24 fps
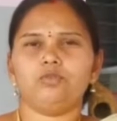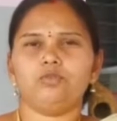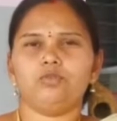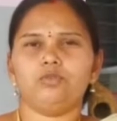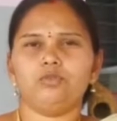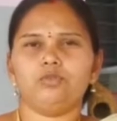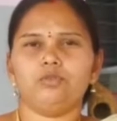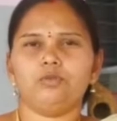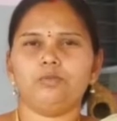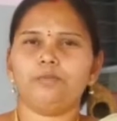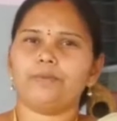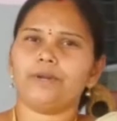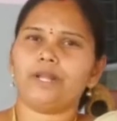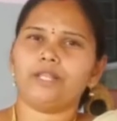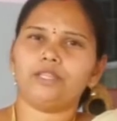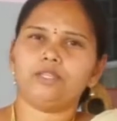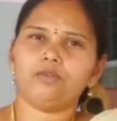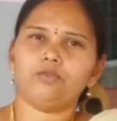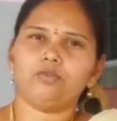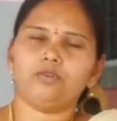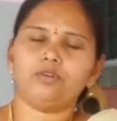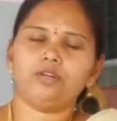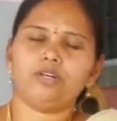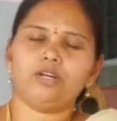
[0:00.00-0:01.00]
ముందు
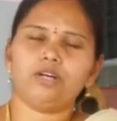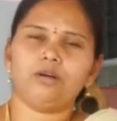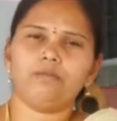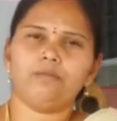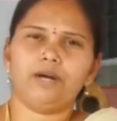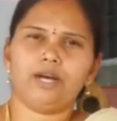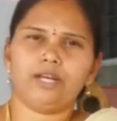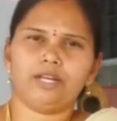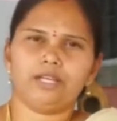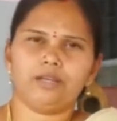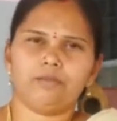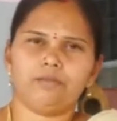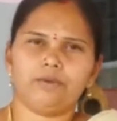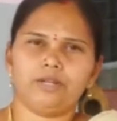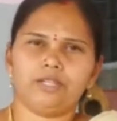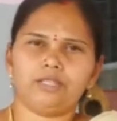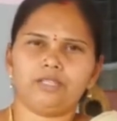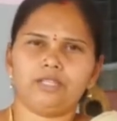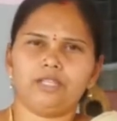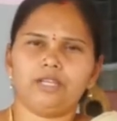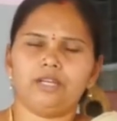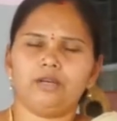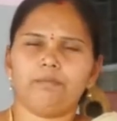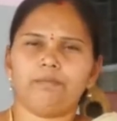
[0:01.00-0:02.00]
ప్రతి ఒక్క భార్య
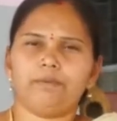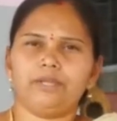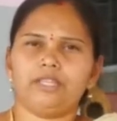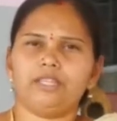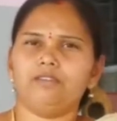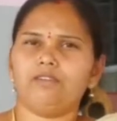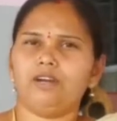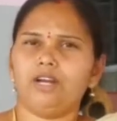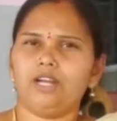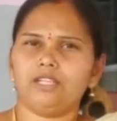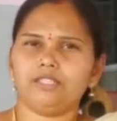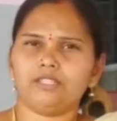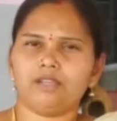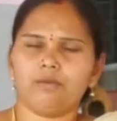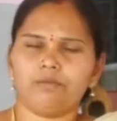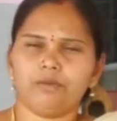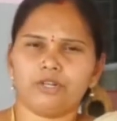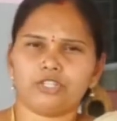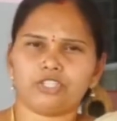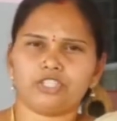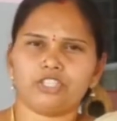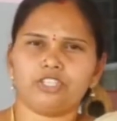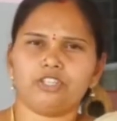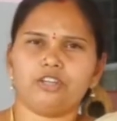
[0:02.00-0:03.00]
భర్త పెద్దవాళ్ళ
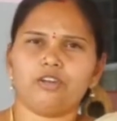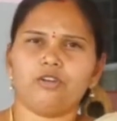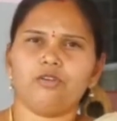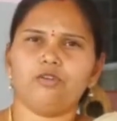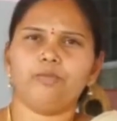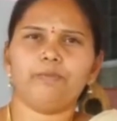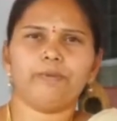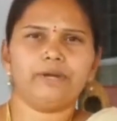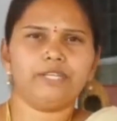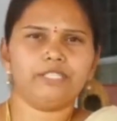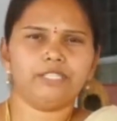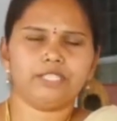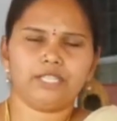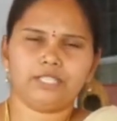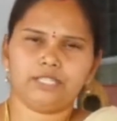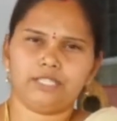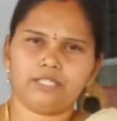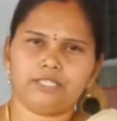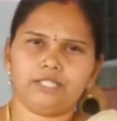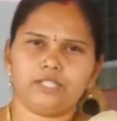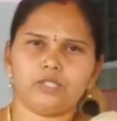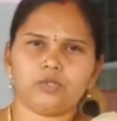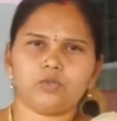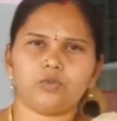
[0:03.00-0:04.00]
సమక్షంలో
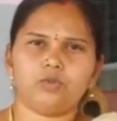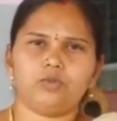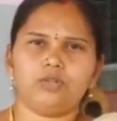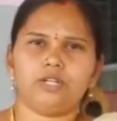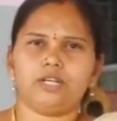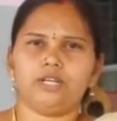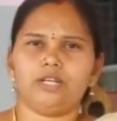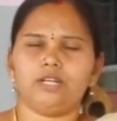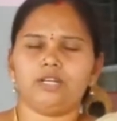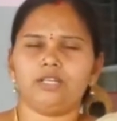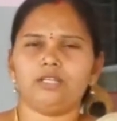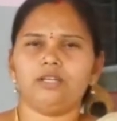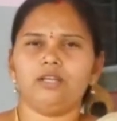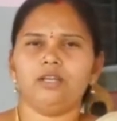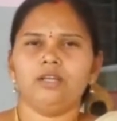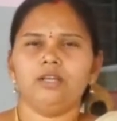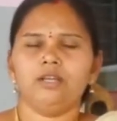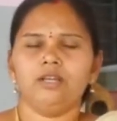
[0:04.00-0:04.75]
పంచాయతీ చేసుకుంటారండి